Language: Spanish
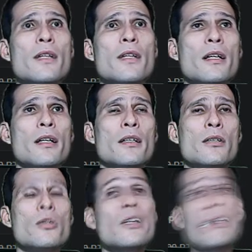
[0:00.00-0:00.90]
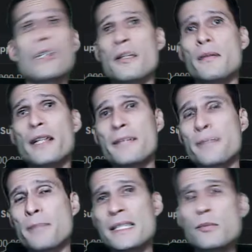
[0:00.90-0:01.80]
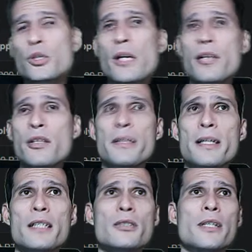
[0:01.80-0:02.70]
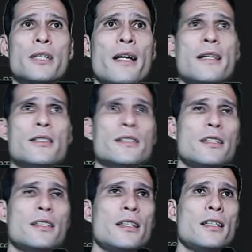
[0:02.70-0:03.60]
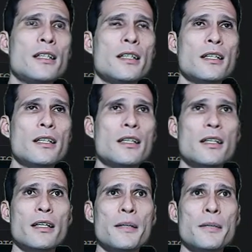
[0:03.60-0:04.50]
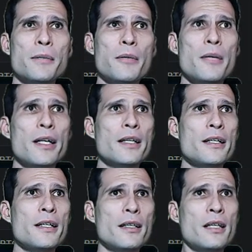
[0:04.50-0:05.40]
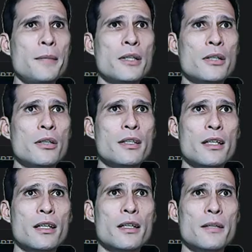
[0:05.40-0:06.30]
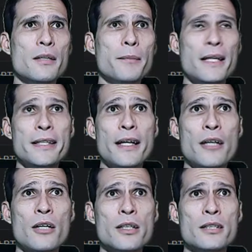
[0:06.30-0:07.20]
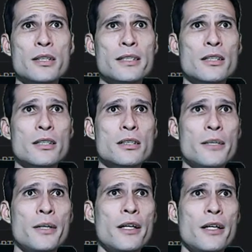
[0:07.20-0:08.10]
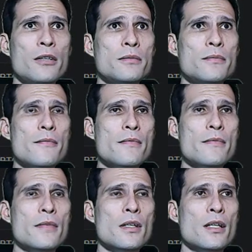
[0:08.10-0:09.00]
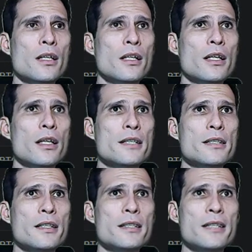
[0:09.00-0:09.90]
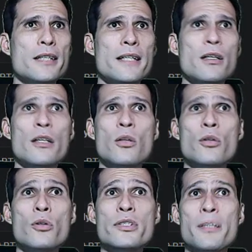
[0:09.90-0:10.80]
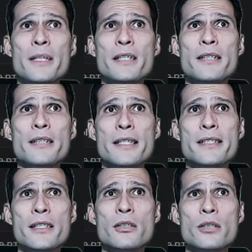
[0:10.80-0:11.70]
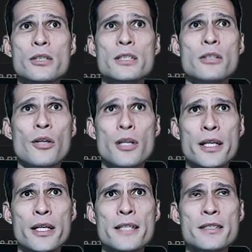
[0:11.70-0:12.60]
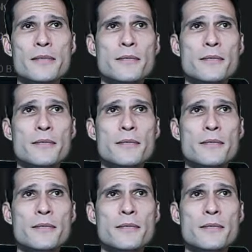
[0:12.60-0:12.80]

eh, no creo que, pasen muchos años para que suceda eso. Eh, podemos ver aquí el Bitcoin para el día de hoy que estoy haciendo este video. Este está en 11.382 dólares.